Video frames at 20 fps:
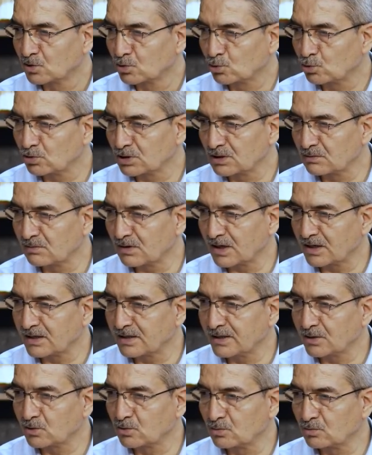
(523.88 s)
Kütübe
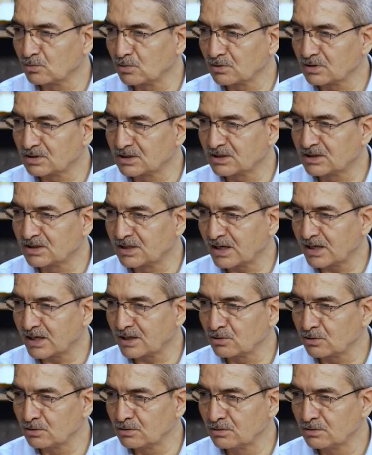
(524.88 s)
aleykumul
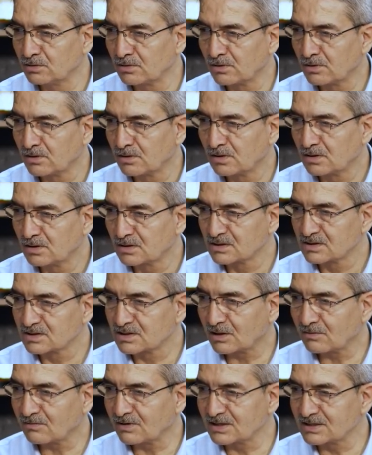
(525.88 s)
gıtalu
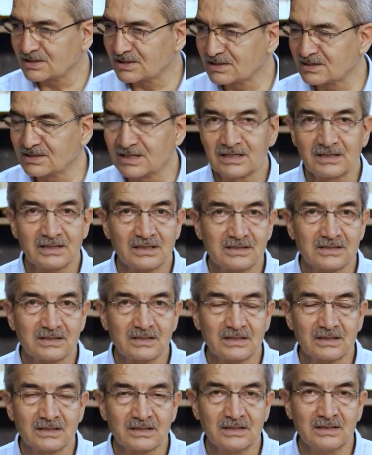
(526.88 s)
savaş size
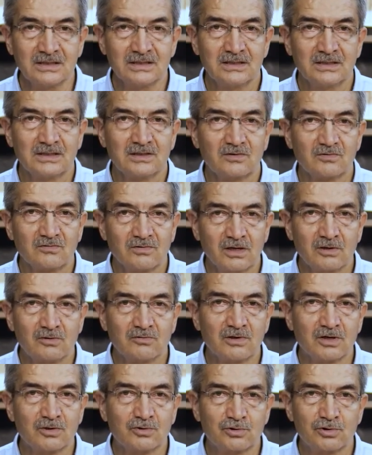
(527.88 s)
yazıldı ve
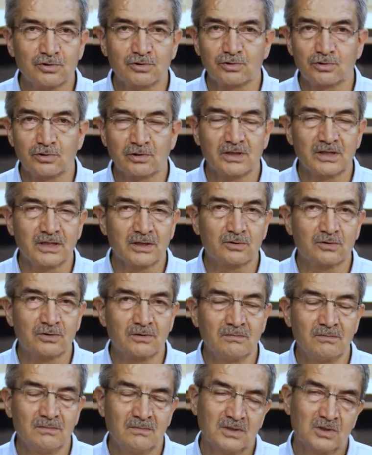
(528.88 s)
huve kurhul
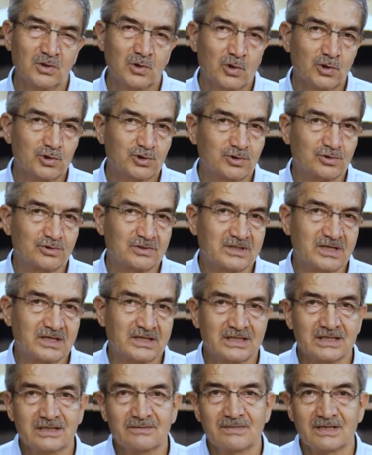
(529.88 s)
lekum hoşunuza
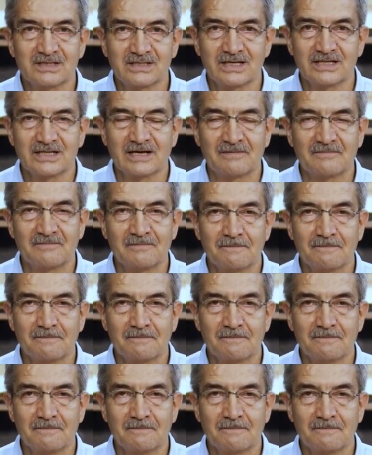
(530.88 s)
gitmese de.